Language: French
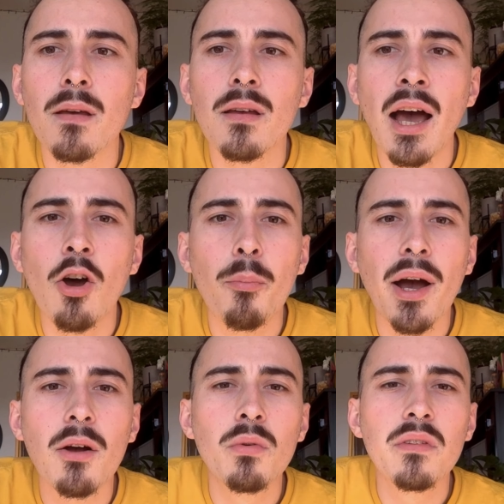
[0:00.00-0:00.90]
Alors
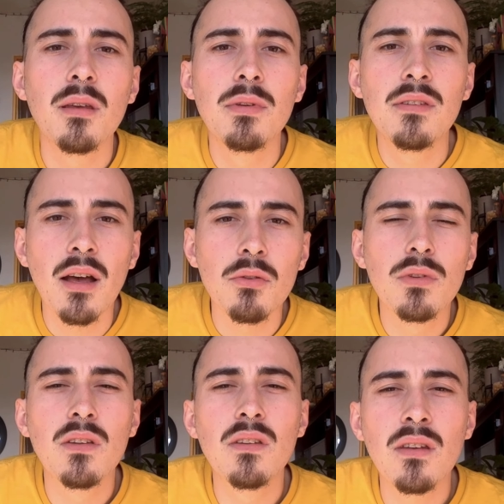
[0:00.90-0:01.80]
par contre, c'est bizarre
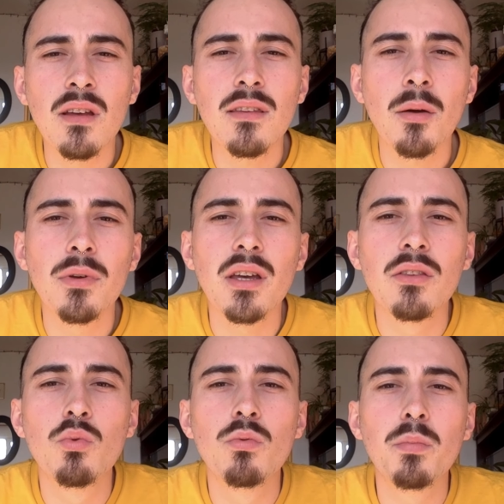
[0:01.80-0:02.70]
d'utiliser un terme créé
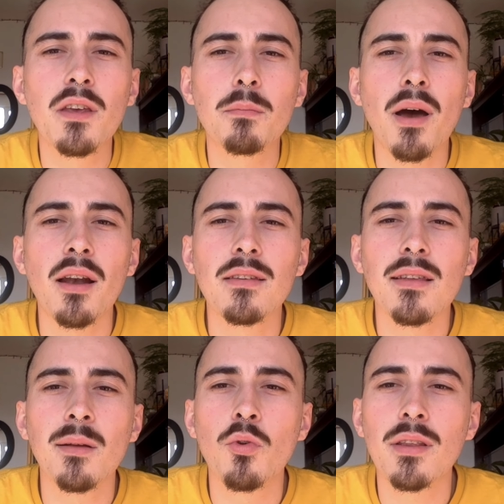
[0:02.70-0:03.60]
de toutes pièces par
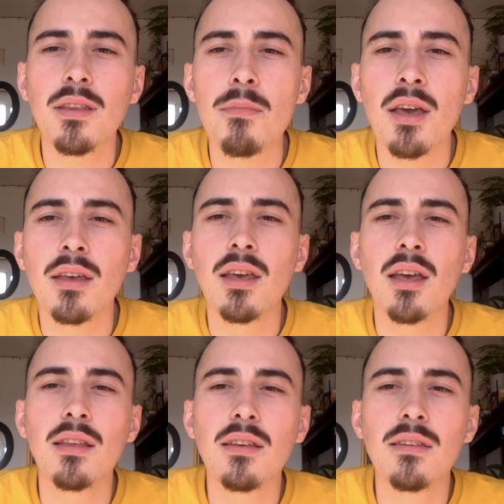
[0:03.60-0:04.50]
l'extrême droite
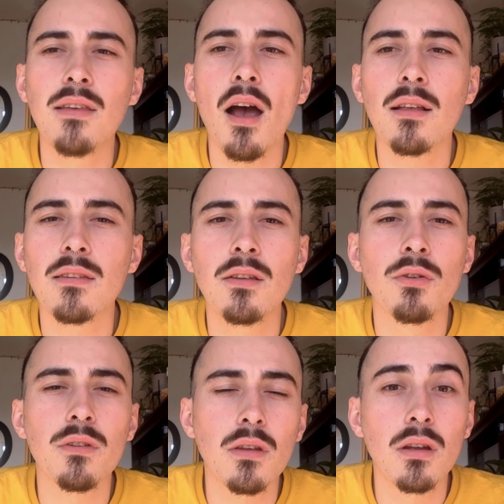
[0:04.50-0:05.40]
américaine et qui sert à
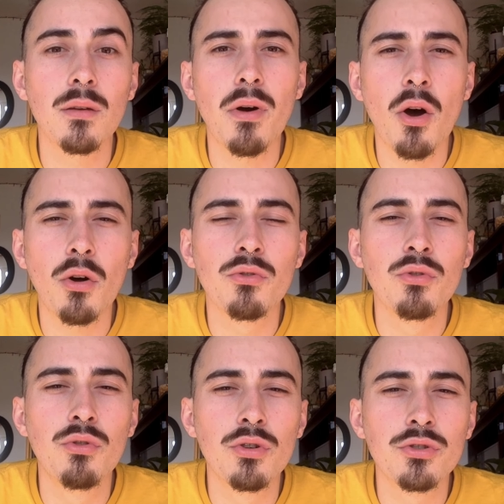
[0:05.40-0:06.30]
silencier les paroles
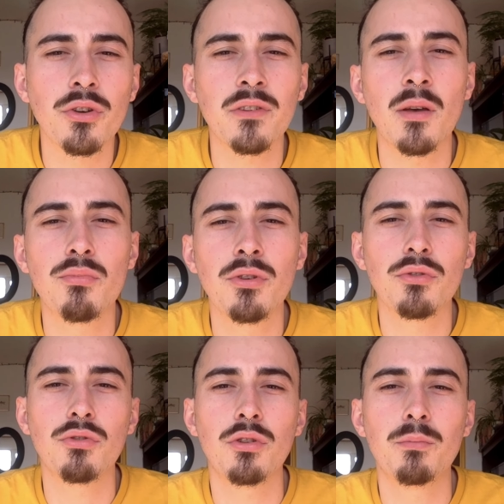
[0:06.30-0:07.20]
de gauche en s'appuyant
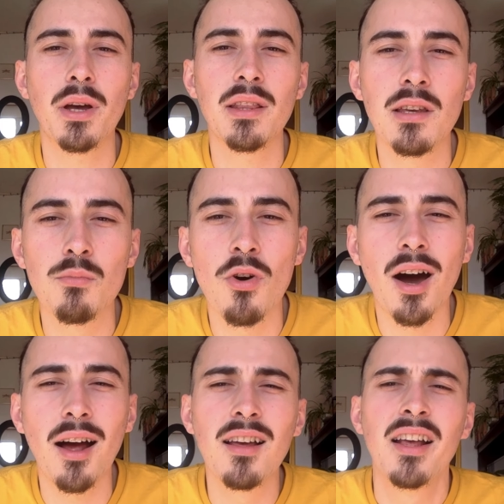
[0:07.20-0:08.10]
sur une panique
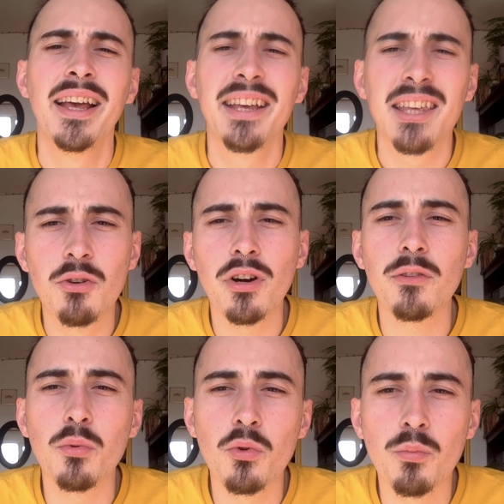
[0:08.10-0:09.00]
morale qui
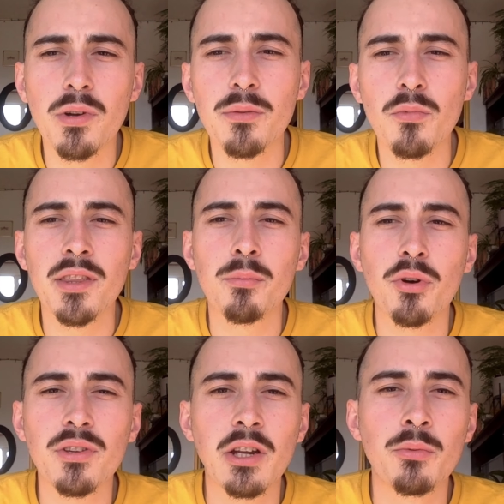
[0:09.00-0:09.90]
correspond complètement à
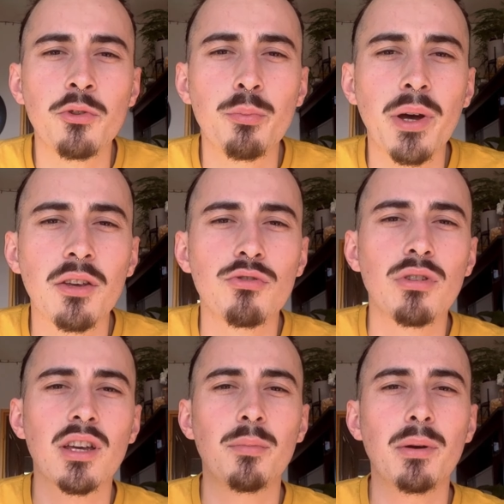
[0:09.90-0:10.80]
n'importe quel homme de paille que
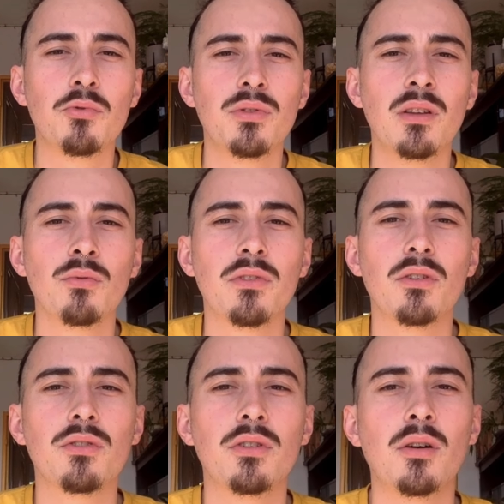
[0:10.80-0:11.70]
tu es capable de dénoncer
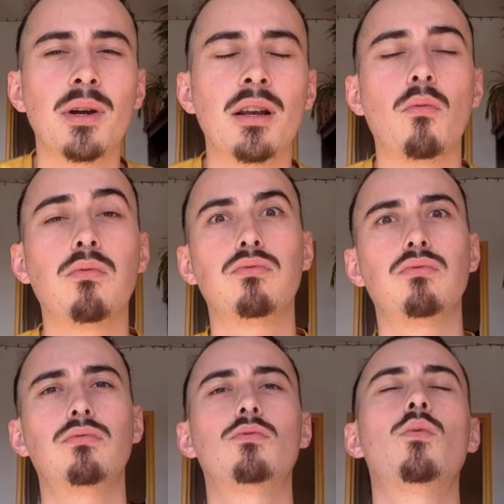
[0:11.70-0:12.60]
en temps normal.
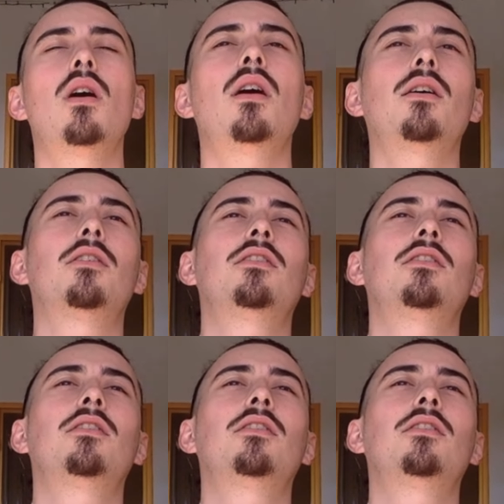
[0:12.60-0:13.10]
Waouh,